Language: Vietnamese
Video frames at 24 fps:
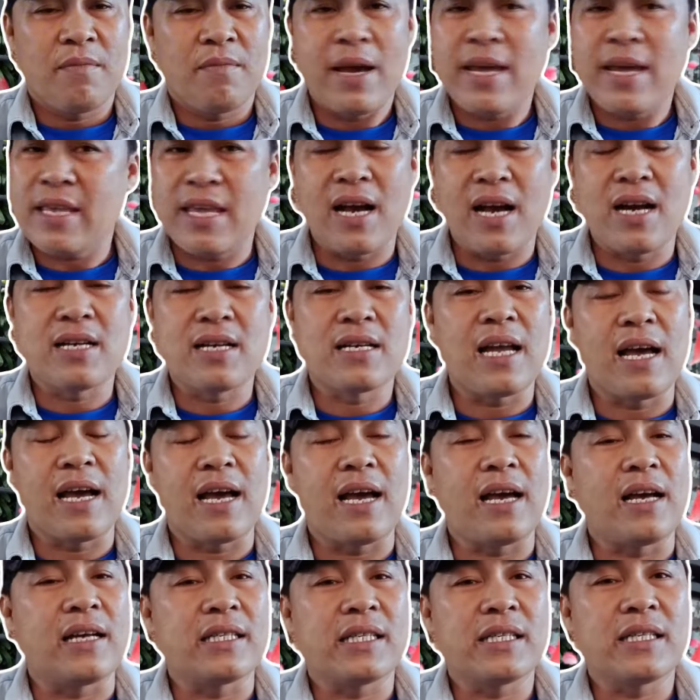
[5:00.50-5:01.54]
bây giờ
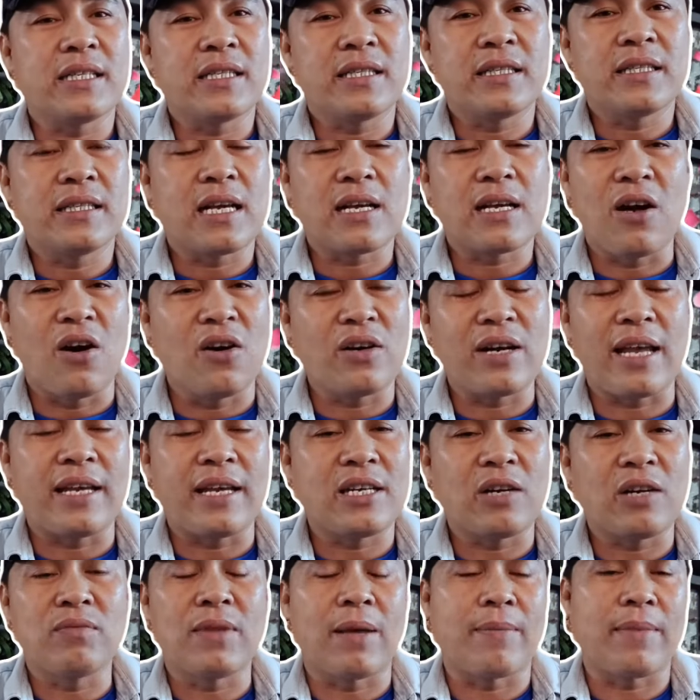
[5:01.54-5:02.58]
là là con
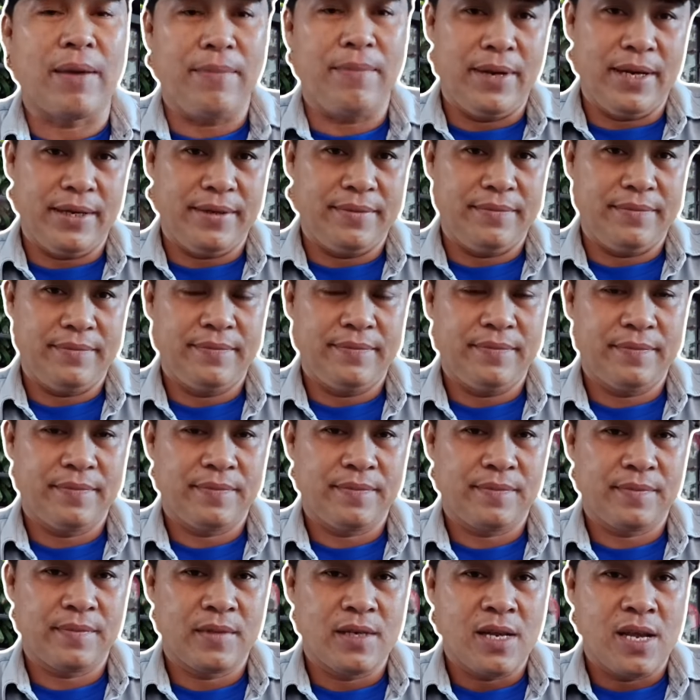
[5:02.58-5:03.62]
này trong tầm ngắm hết
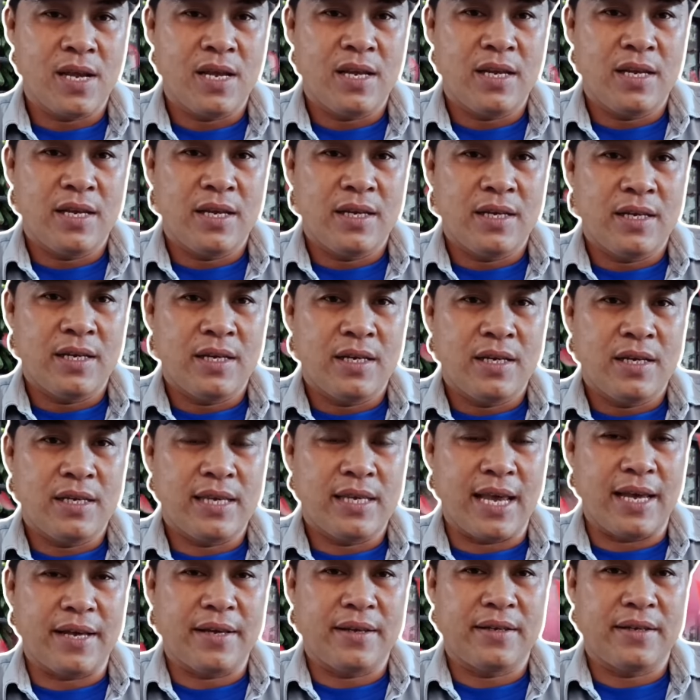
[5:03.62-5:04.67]

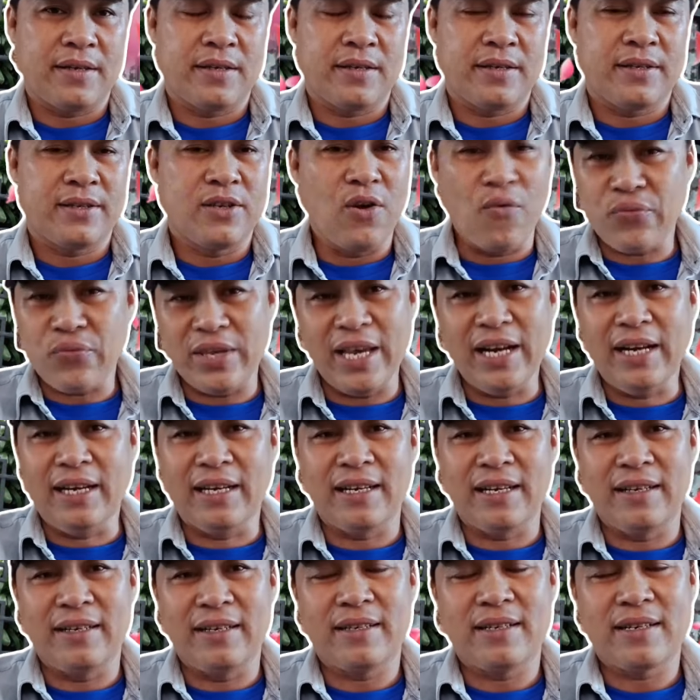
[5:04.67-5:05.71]
nha nhúc nhích
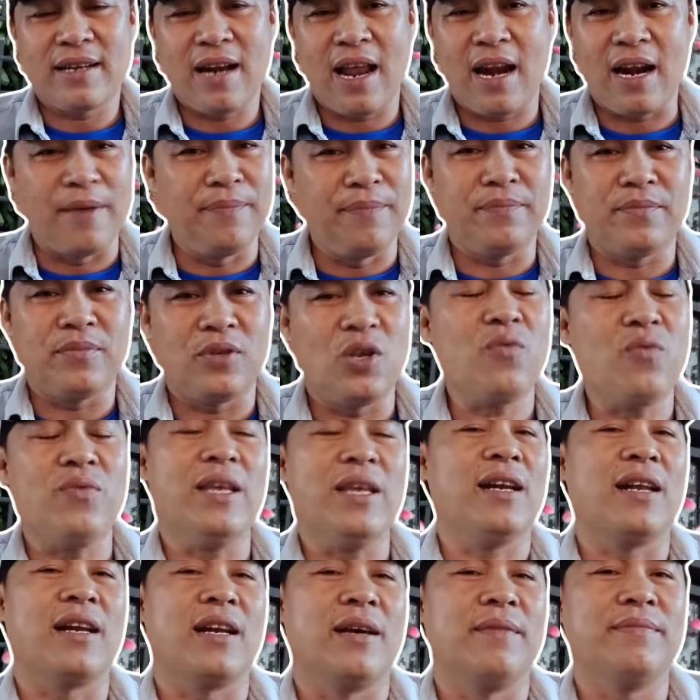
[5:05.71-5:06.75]
là lụm nhúc
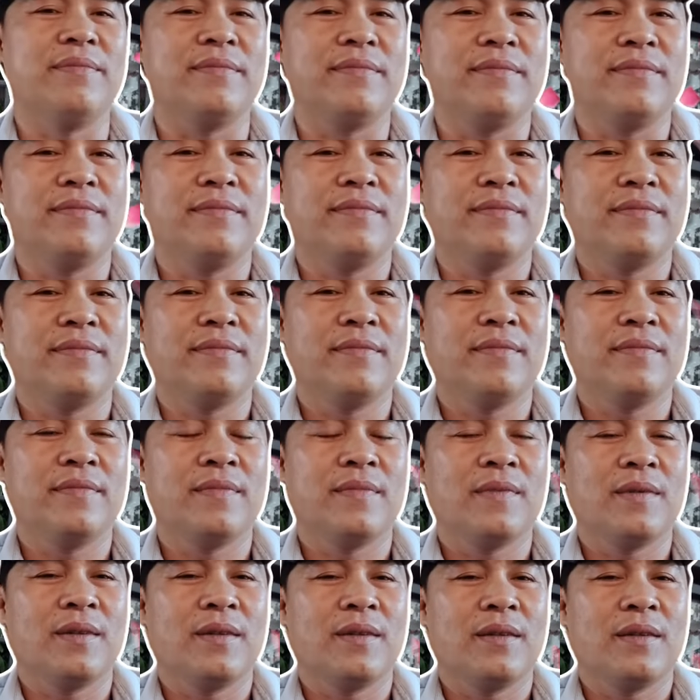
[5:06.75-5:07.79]
nhích là lụm
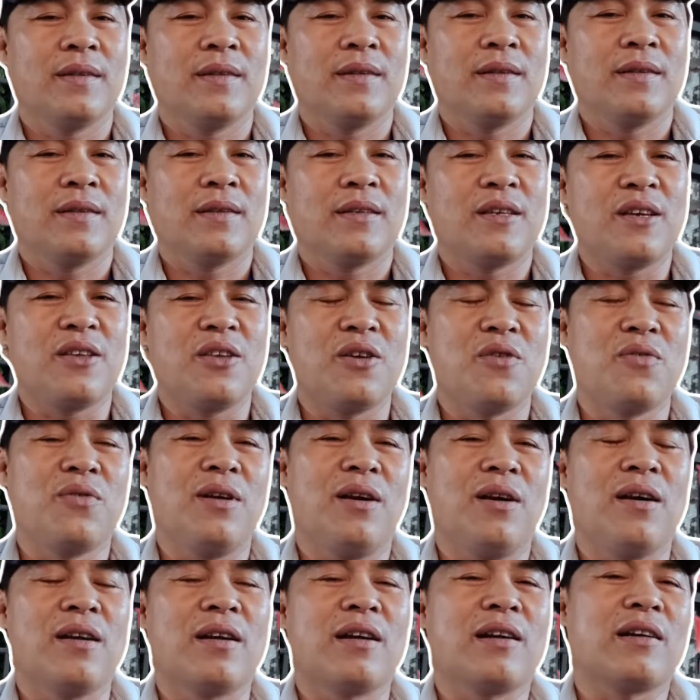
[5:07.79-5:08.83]
cho dù
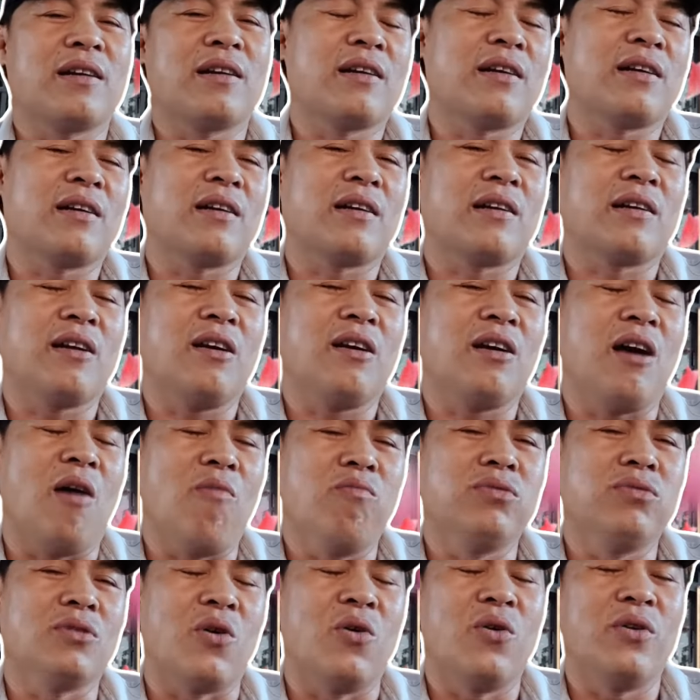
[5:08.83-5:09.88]
nó nó
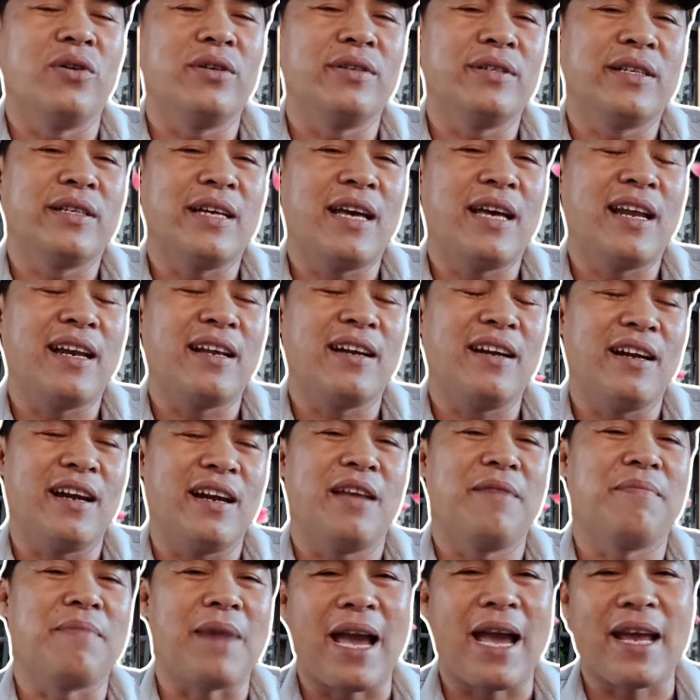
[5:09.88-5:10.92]
ngông cuồng hay là nó
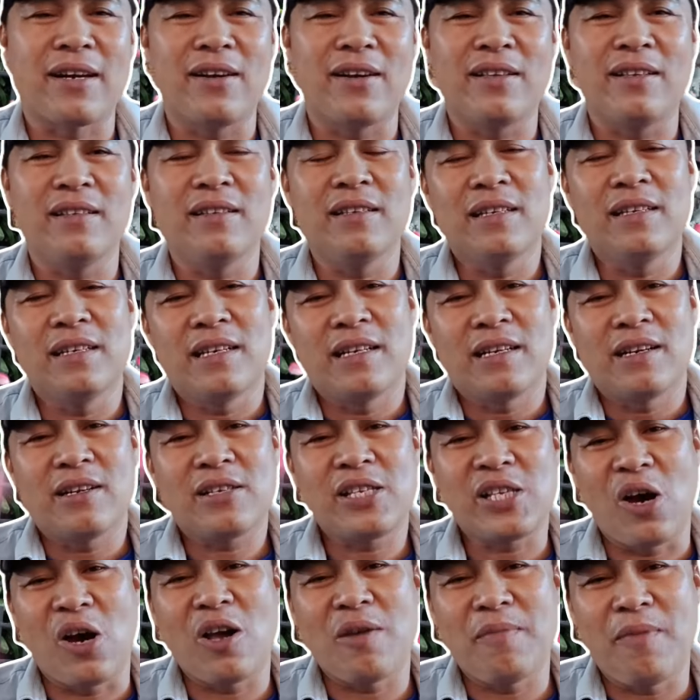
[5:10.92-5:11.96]
lên mạng nó nó
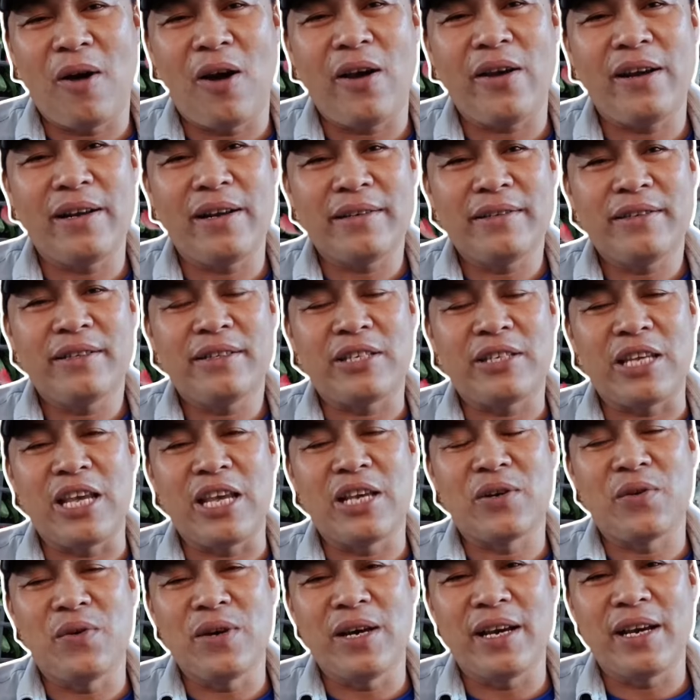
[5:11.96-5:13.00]
soi mối
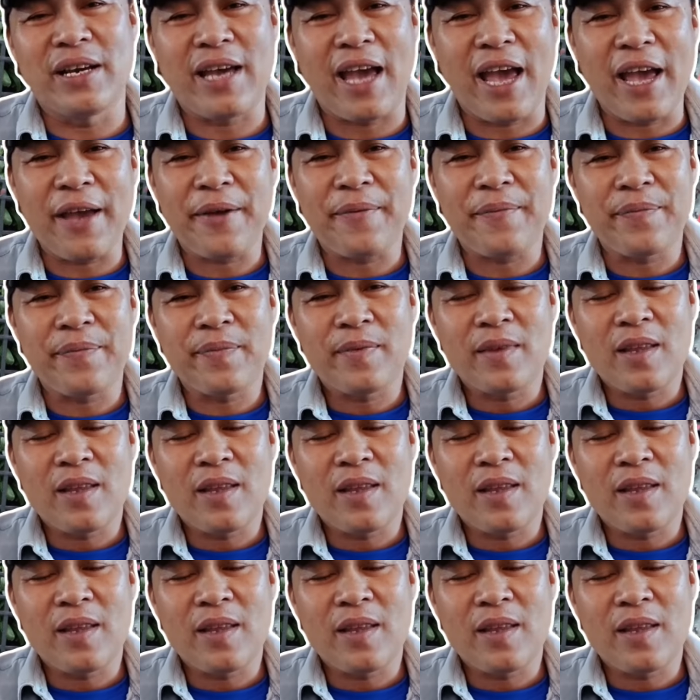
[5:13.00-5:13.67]
chuyện của người khác